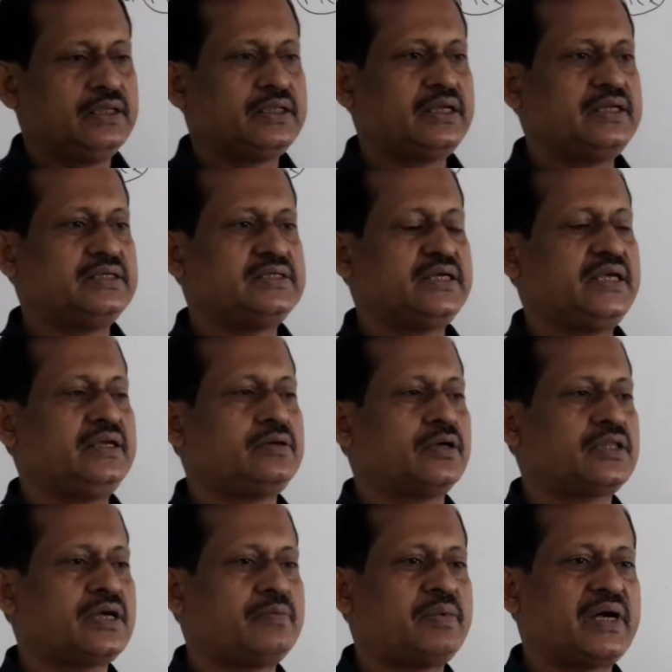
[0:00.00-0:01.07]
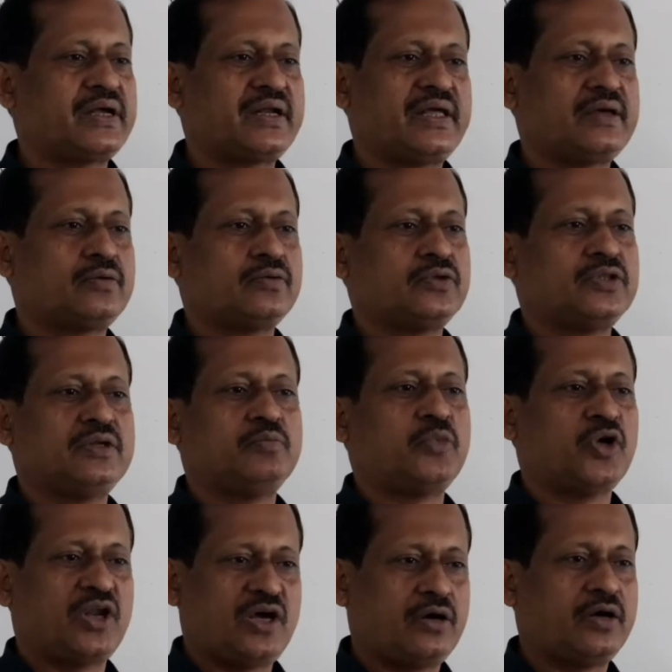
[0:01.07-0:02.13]
তাহলে যেই কথা বাংলায় কোনো দিন
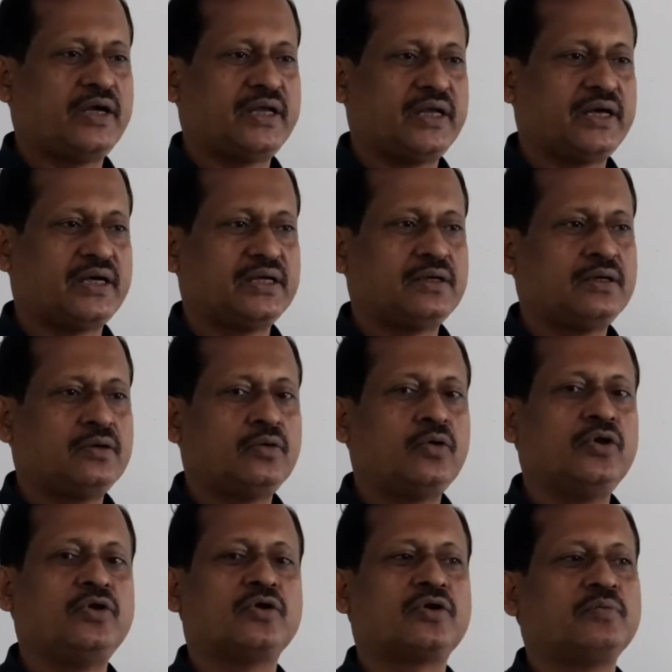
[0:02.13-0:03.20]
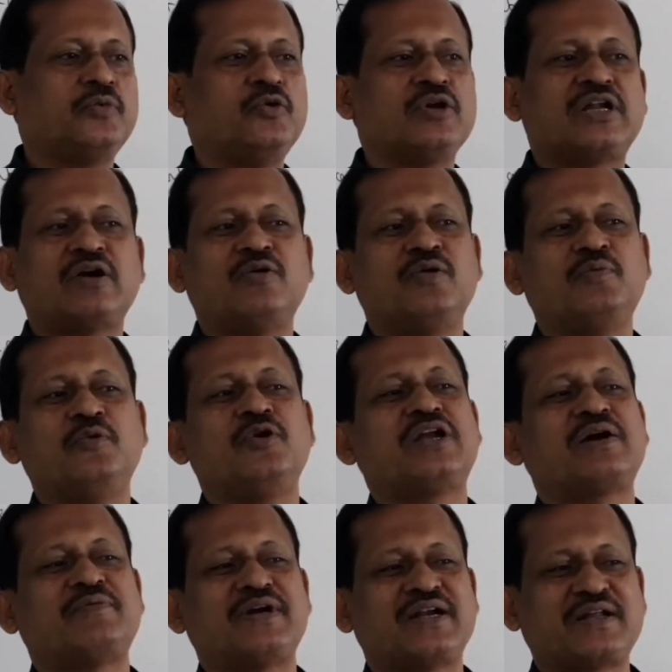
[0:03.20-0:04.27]
বলা হয় না ওই রকম উল্টা
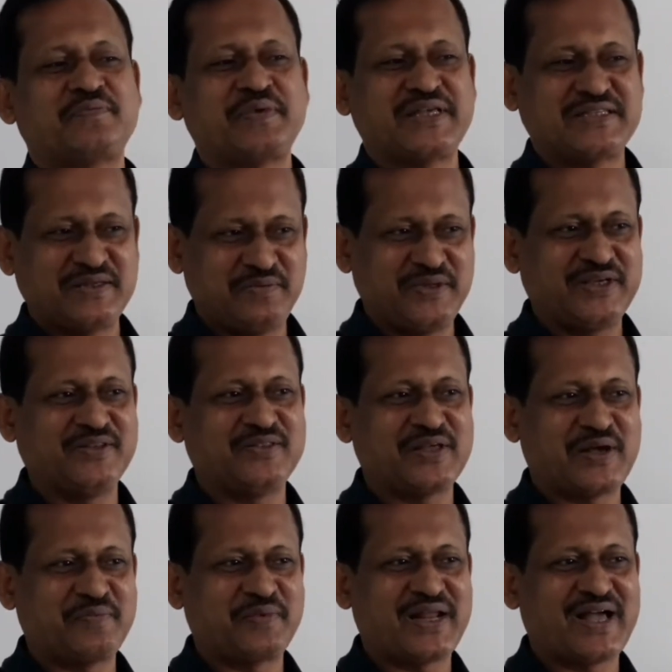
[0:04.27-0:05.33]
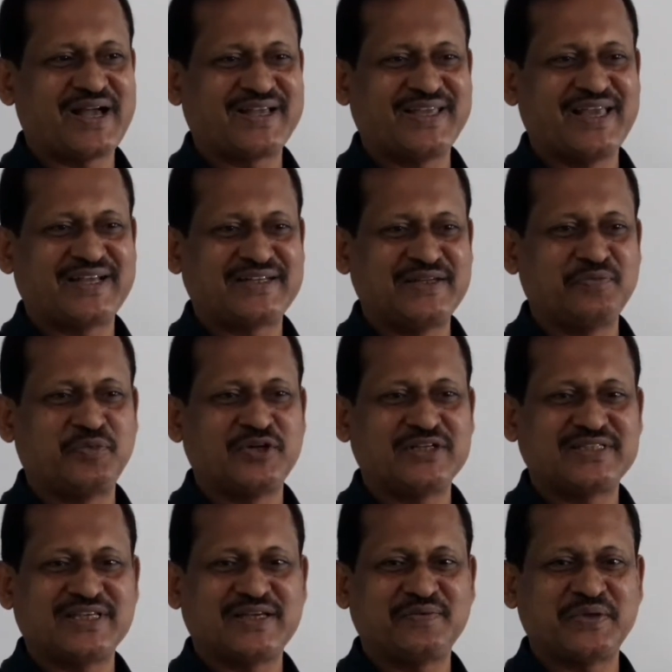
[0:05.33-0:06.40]
উল্টা পাল্টা প্যাসিভই কিন্তু আমরা আগে অ্যাক্টিভ
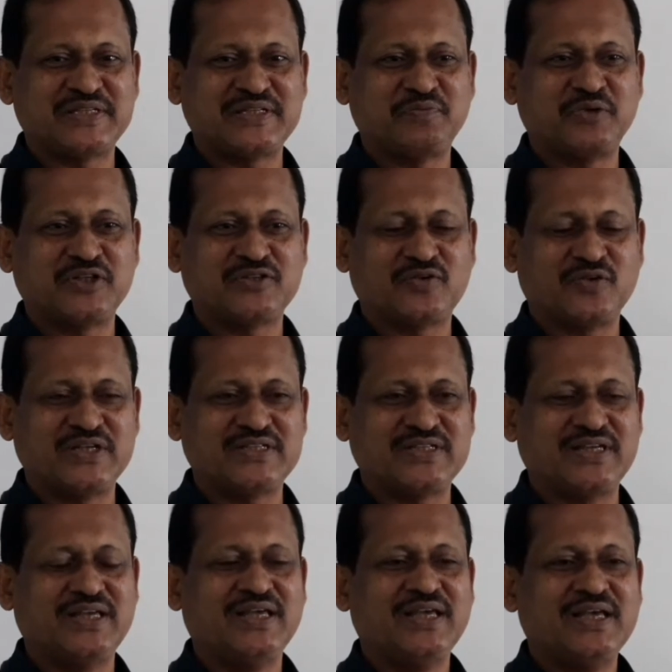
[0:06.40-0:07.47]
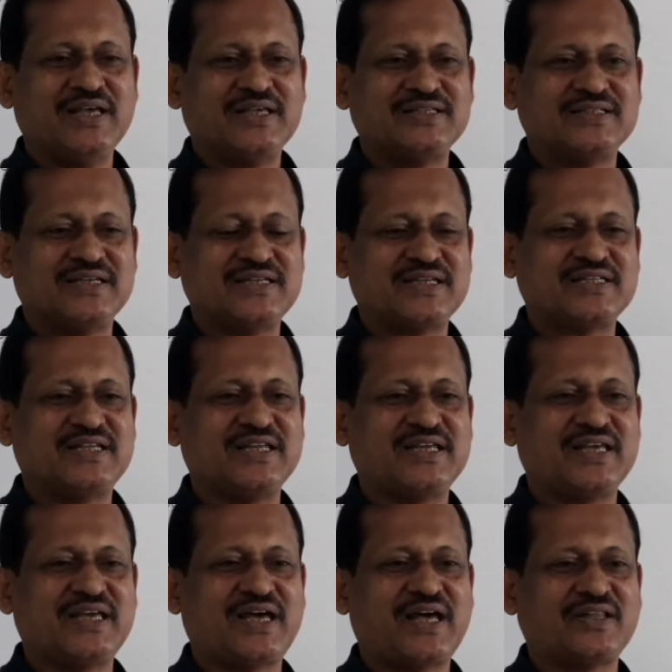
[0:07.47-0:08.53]
বয়স থেকে প্যাসিভ বয়স করেছি যেটা
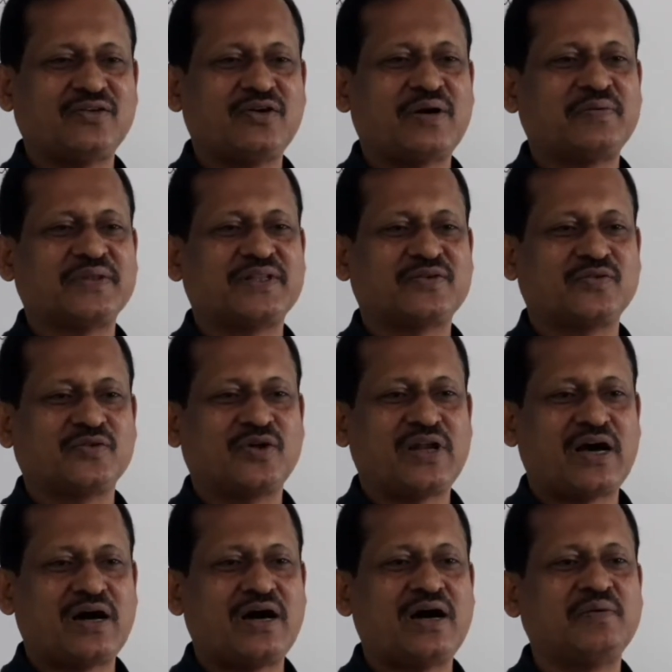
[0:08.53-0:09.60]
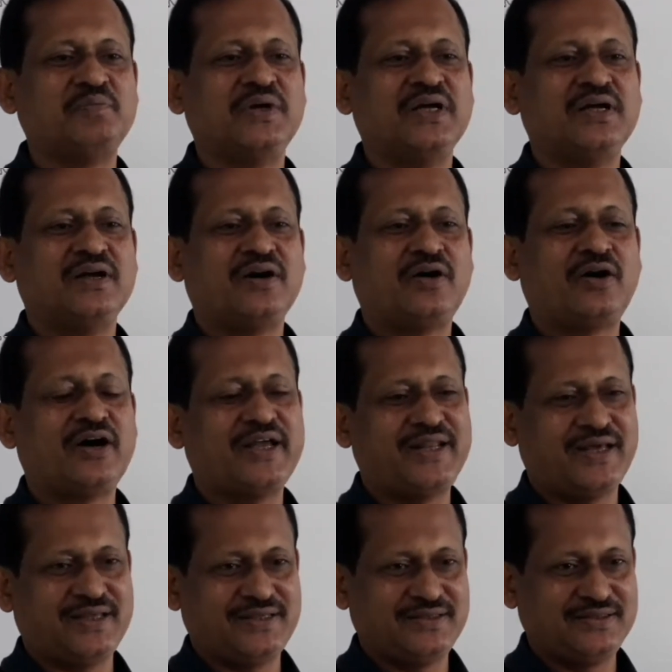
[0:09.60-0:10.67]
শিখে আদৌ আমাদের কোনো লাভ হয়
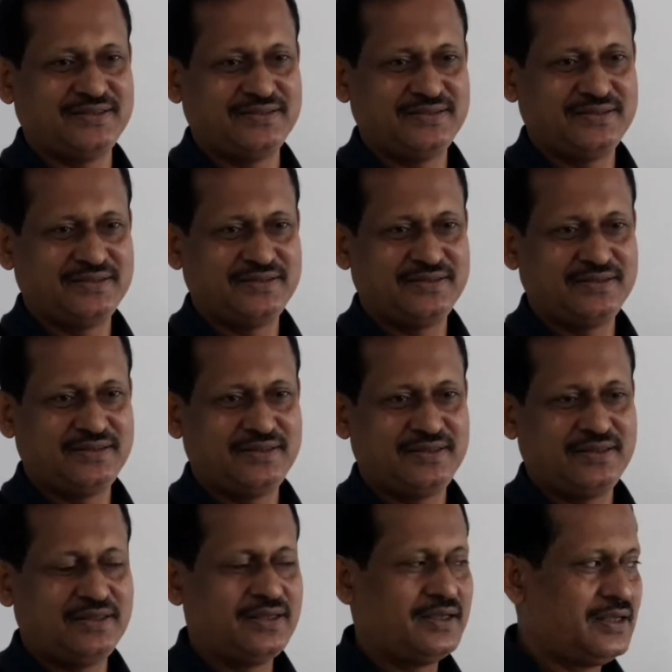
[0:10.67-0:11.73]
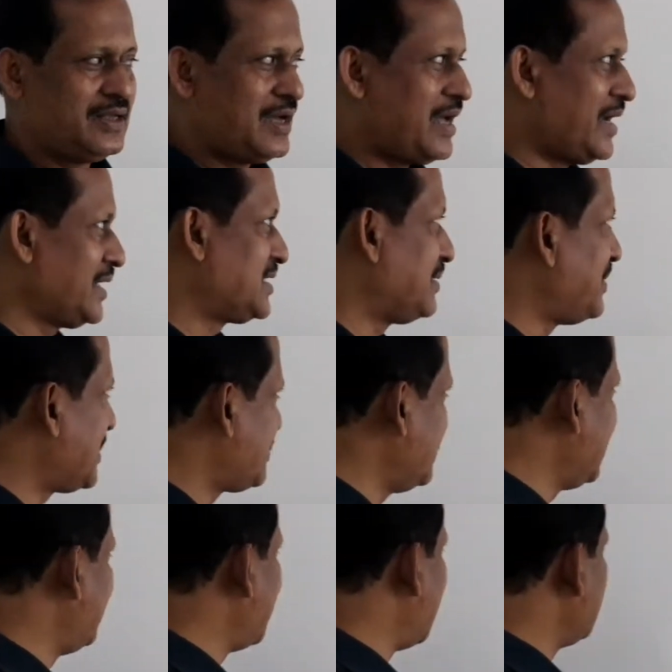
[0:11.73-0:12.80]
নাই আরেকটা বাক্য নিয়ে আমি